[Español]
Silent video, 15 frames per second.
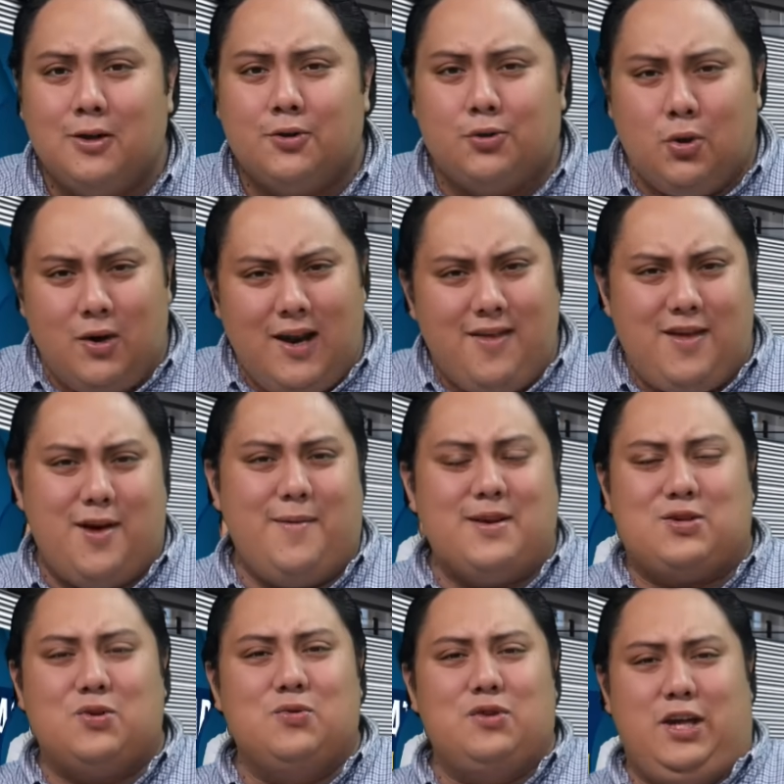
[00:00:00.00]
Tú le
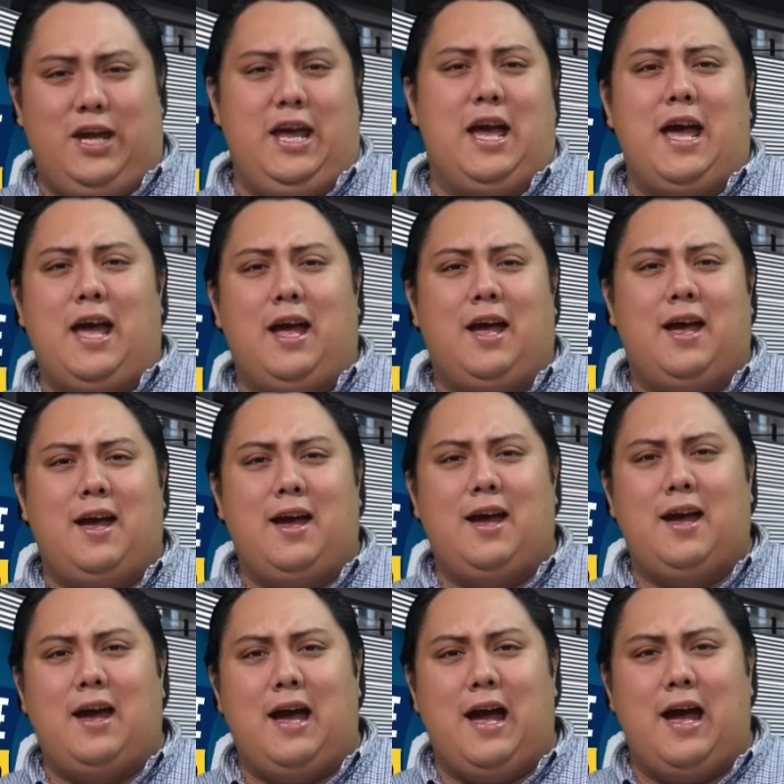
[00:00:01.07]
debes un día
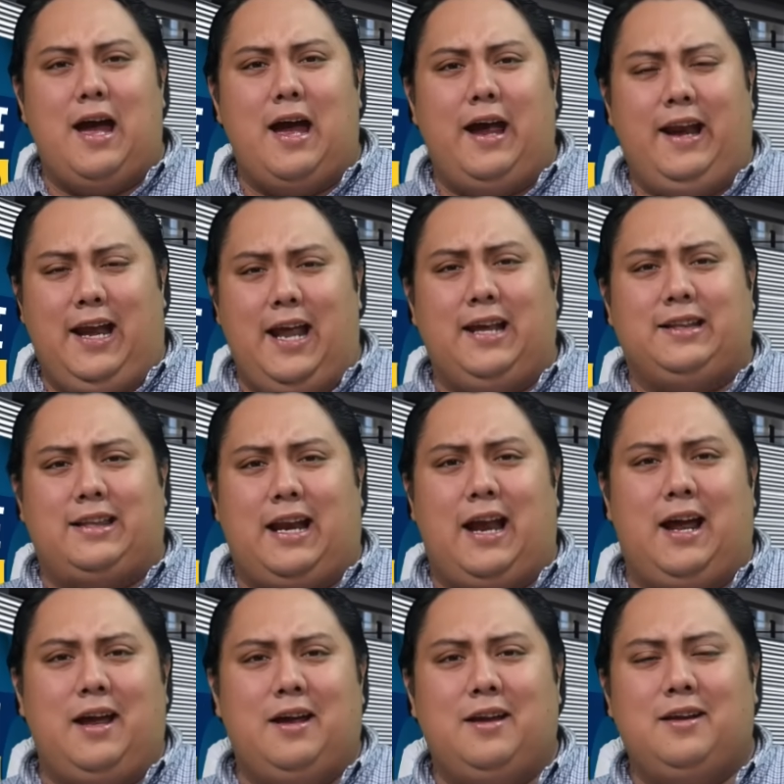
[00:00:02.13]
a
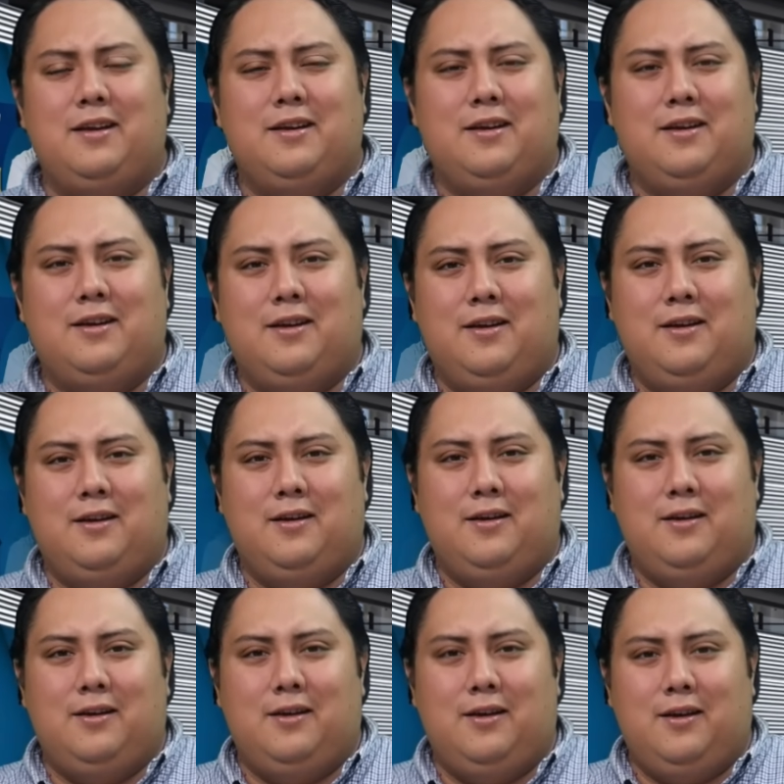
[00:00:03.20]
Electra
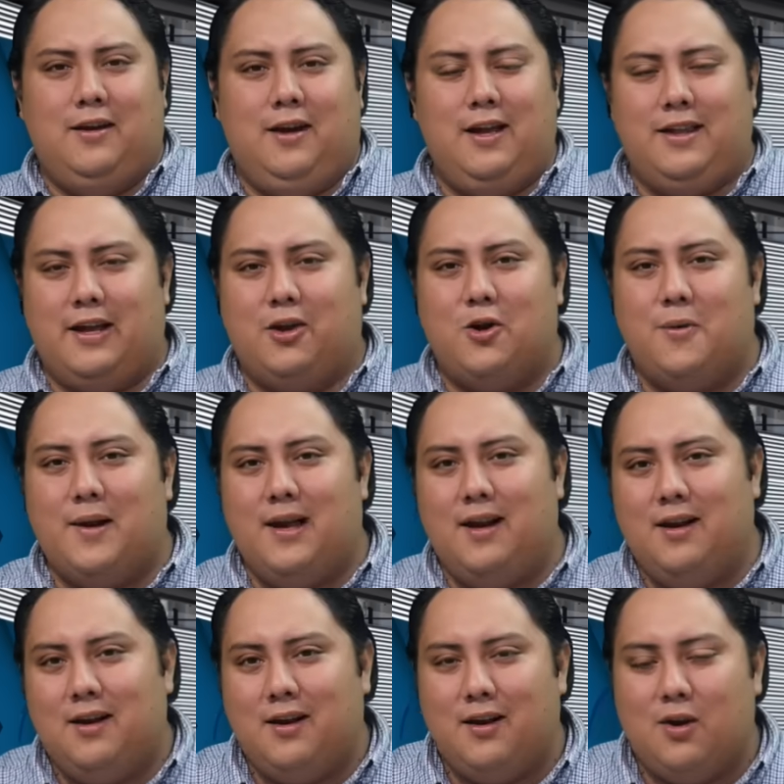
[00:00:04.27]
y te
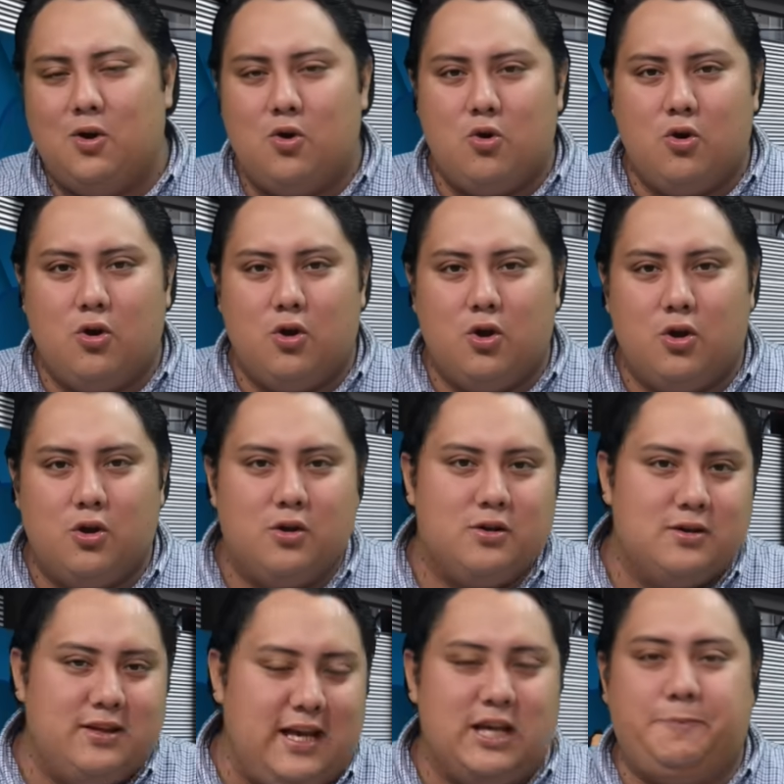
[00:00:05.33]
cobran
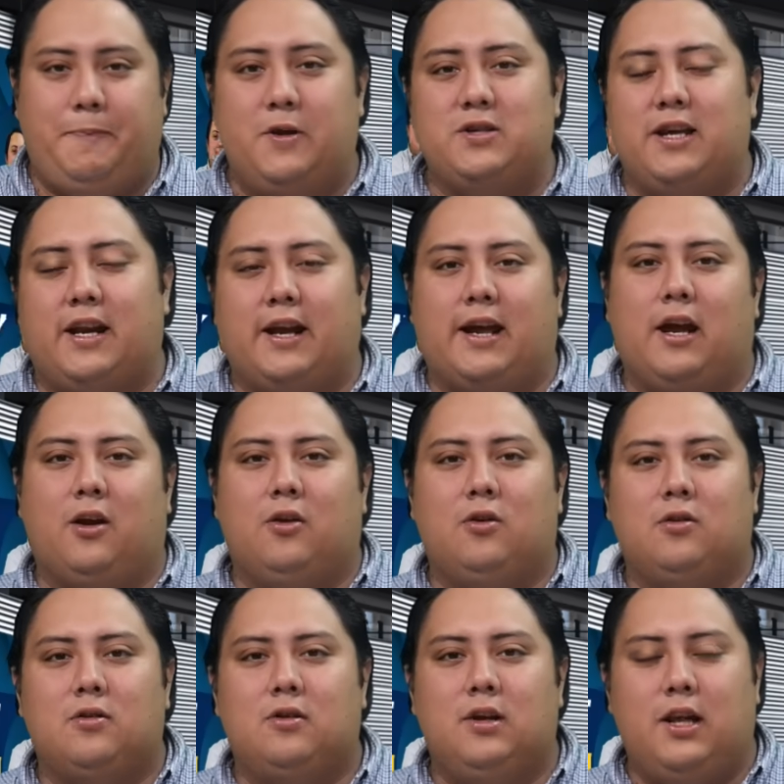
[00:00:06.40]
10 pesos de recargo.
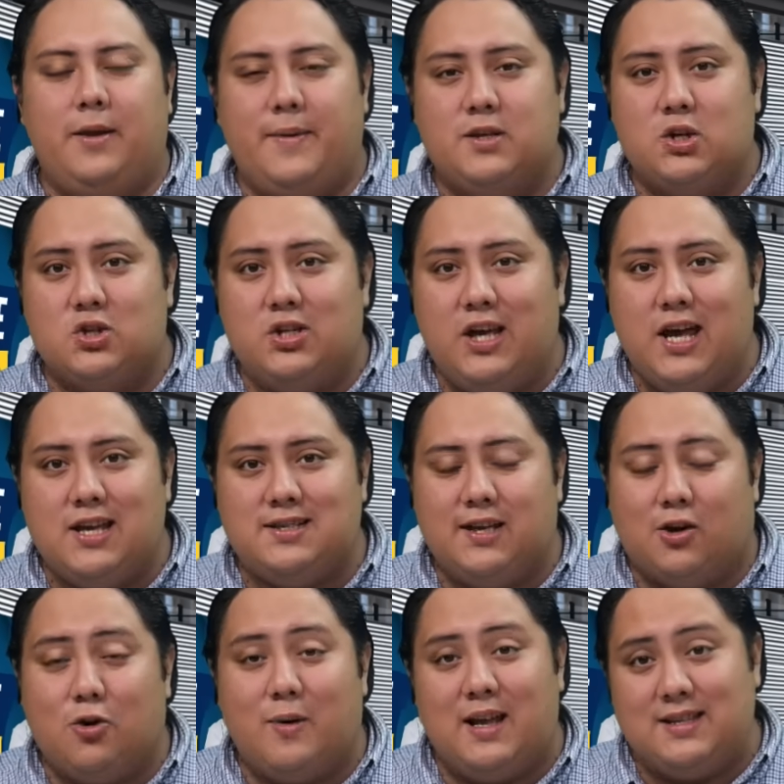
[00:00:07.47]
Le debes dos días, te
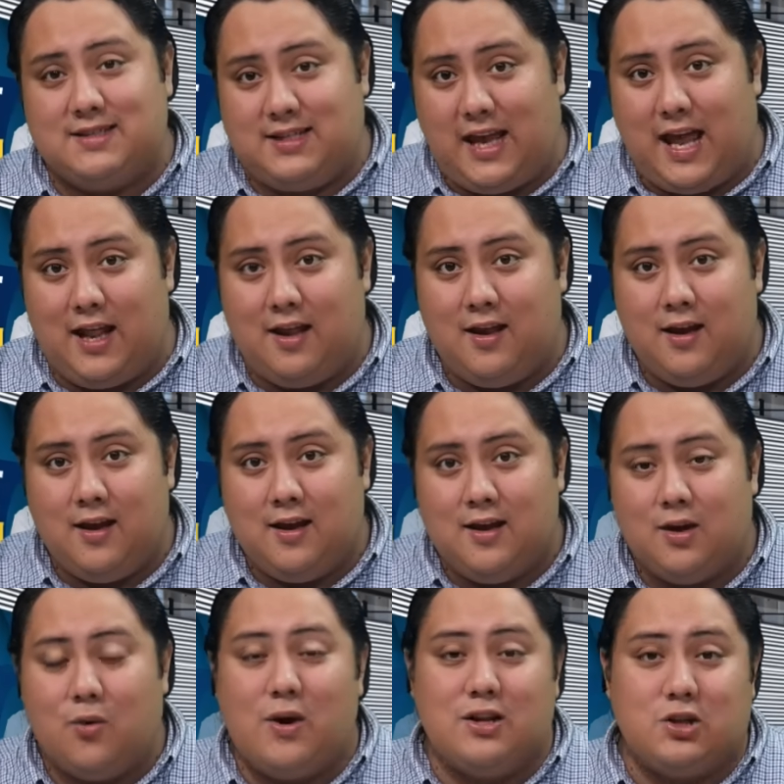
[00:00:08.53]
cobran 100.
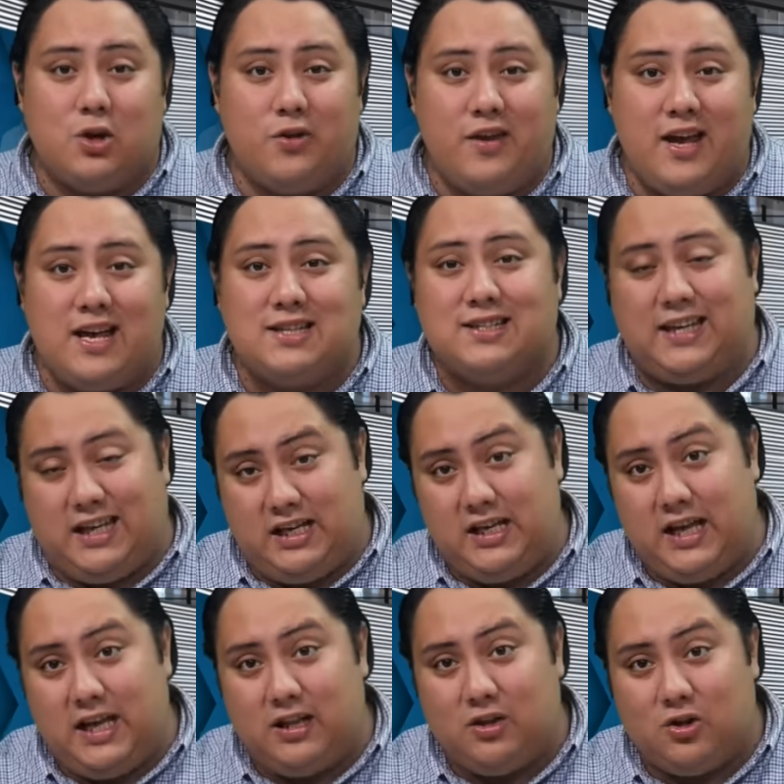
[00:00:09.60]
Cuatro días,
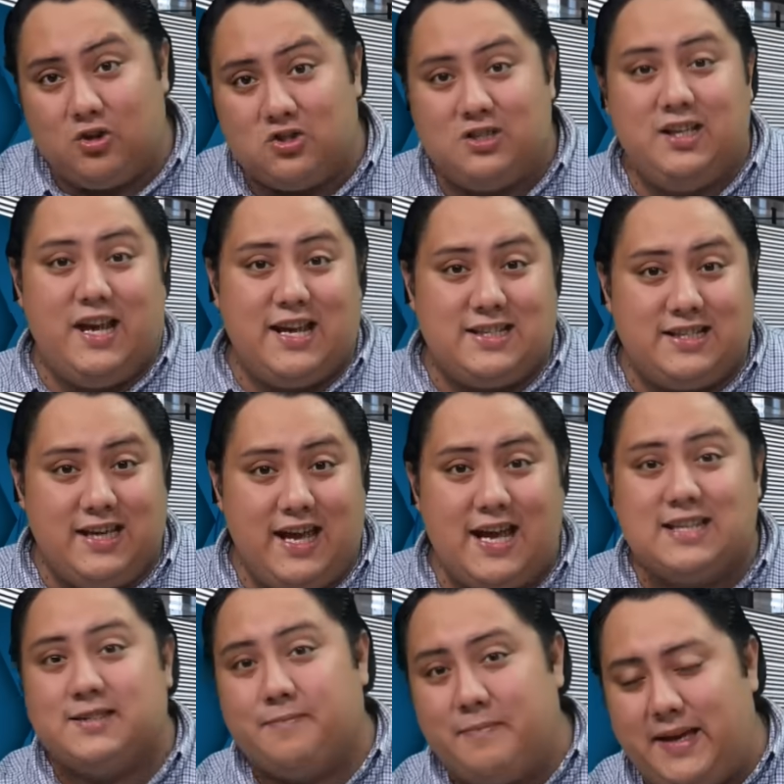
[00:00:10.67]
500. Diez
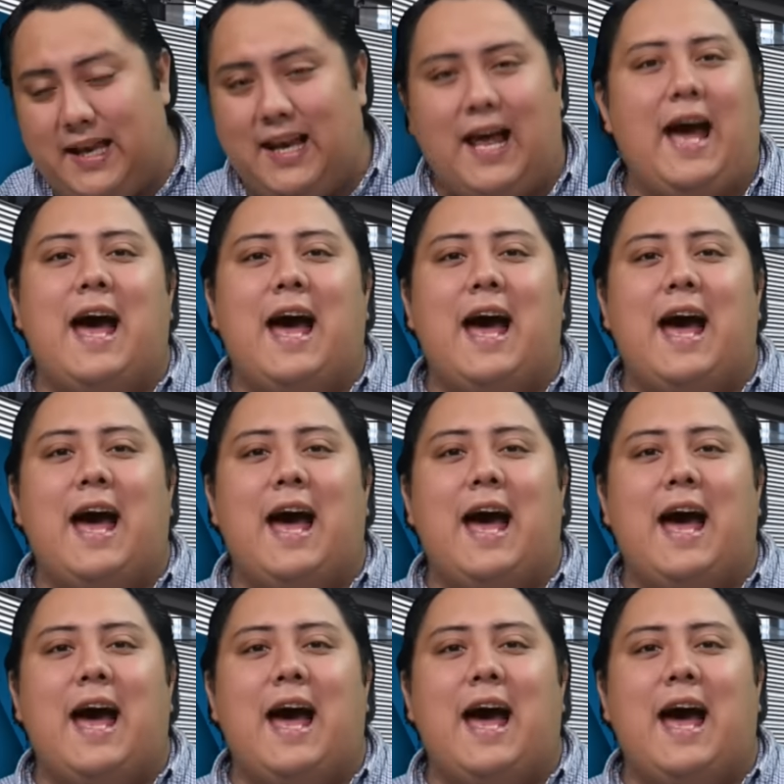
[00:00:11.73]
días, 1000.